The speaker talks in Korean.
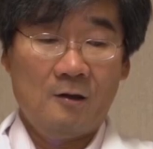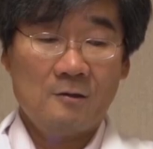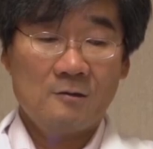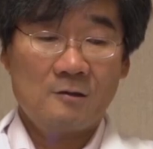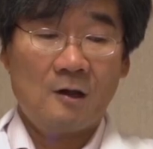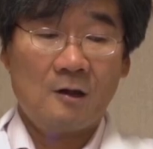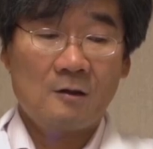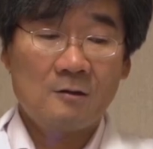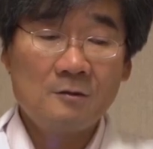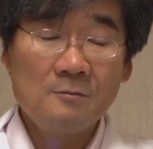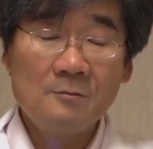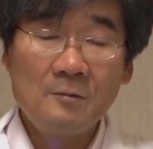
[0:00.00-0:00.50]

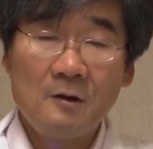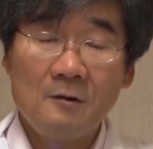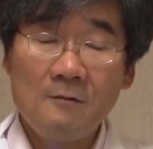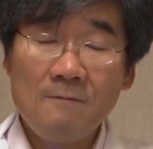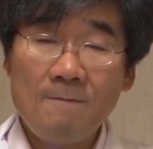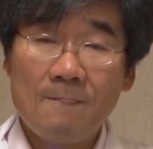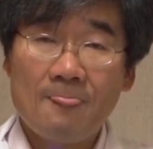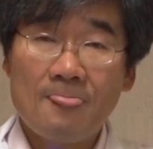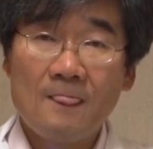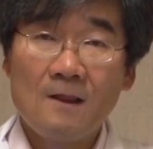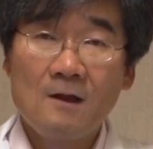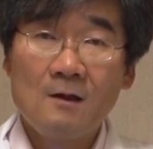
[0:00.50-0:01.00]
자
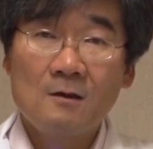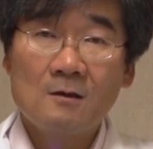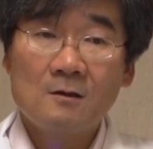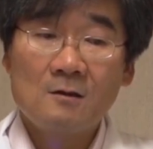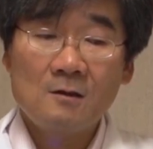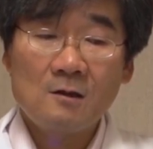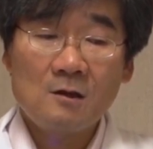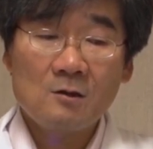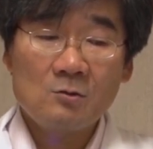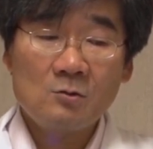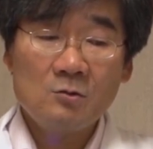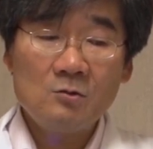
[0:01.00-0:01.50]
그러면
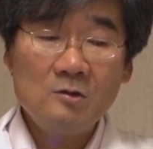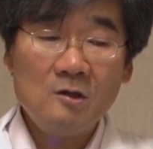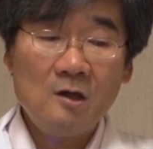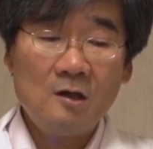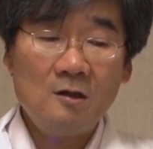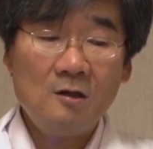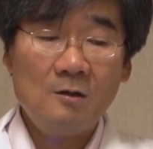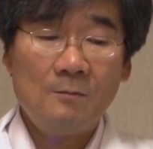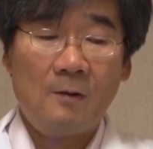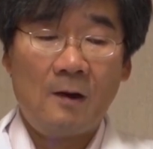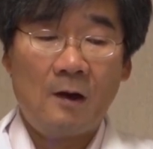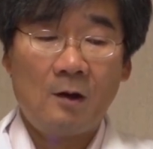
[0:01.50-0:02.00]
그렇게
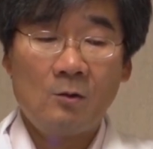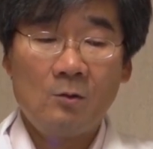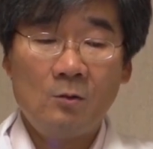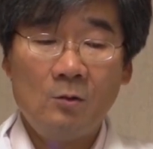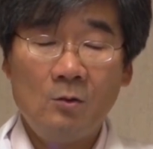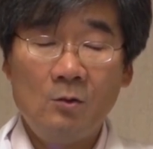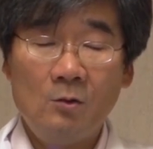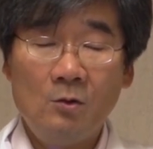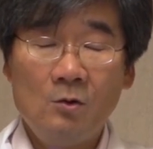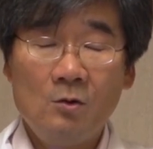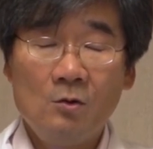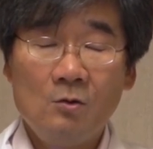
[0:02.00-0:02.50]
손상을
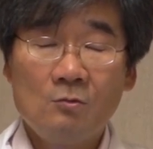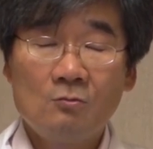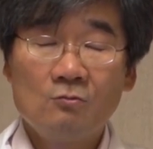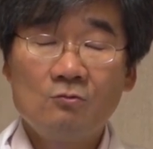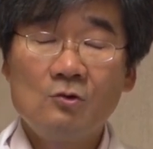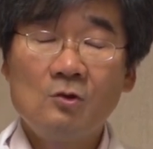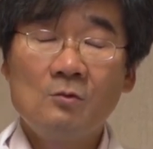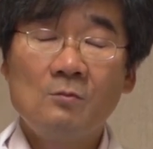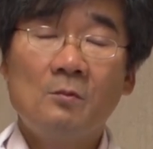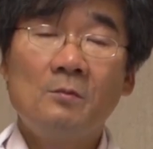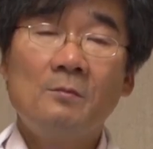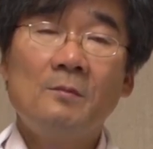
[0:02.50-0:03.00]
받고
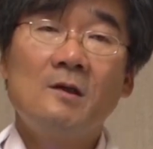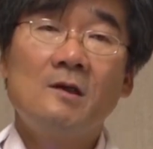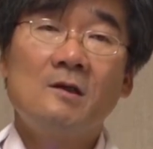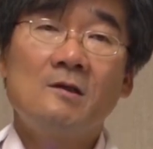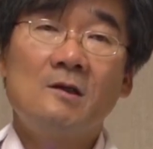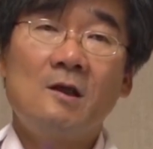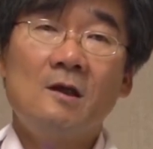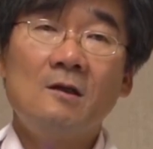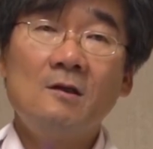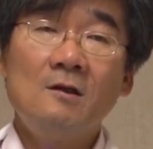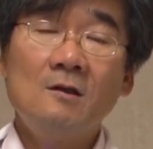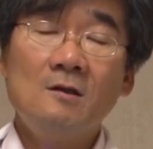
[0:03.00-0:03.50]
우리 몸에
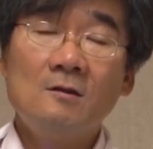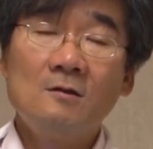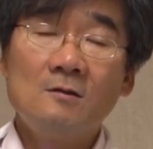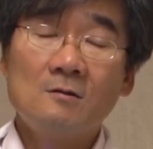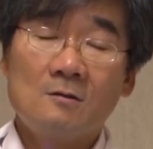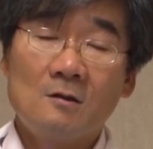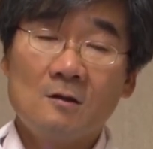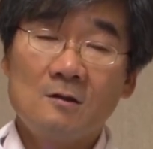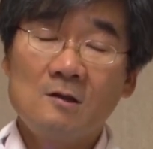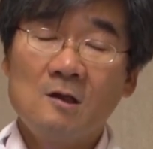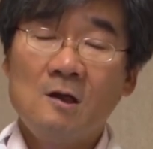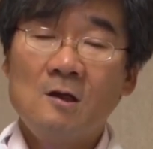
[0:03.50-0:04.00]
생기는
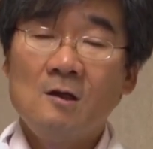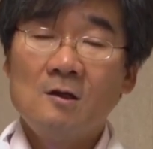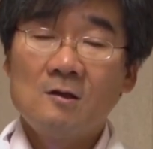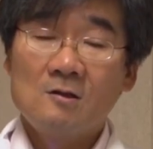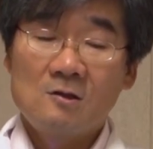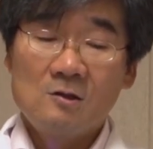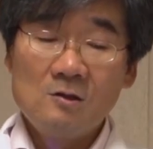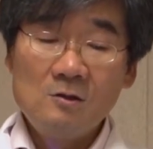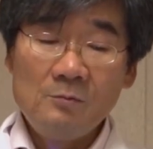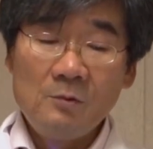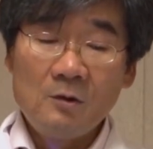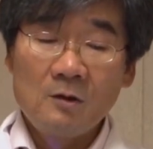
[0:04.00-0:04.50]
그런
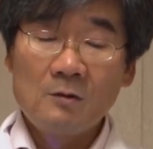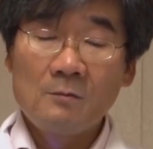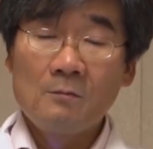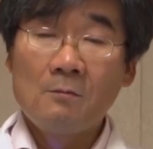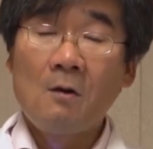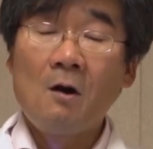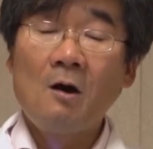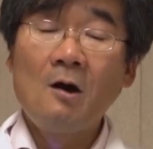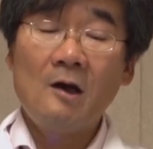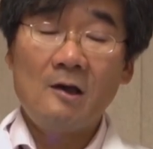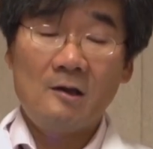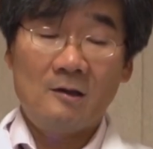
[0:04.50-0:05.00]
질병은
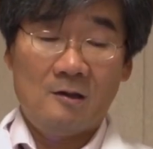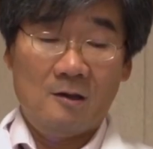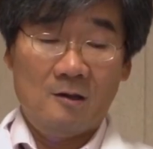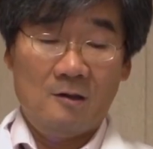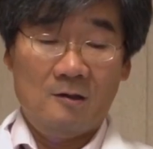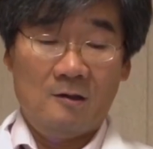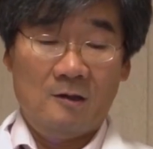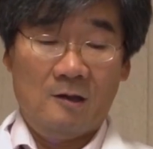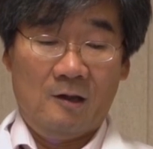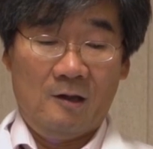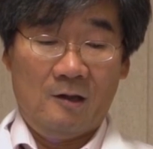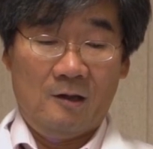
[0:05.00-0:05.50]
뭐가
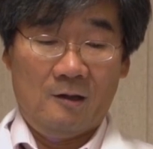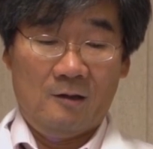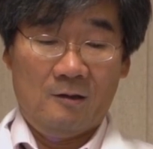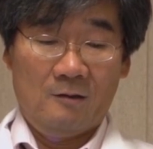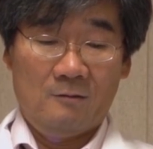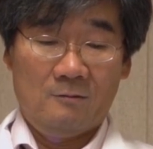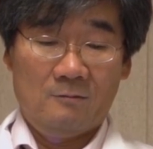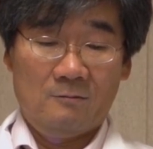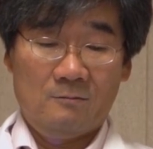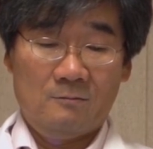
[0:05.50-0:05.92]
있겠느냐?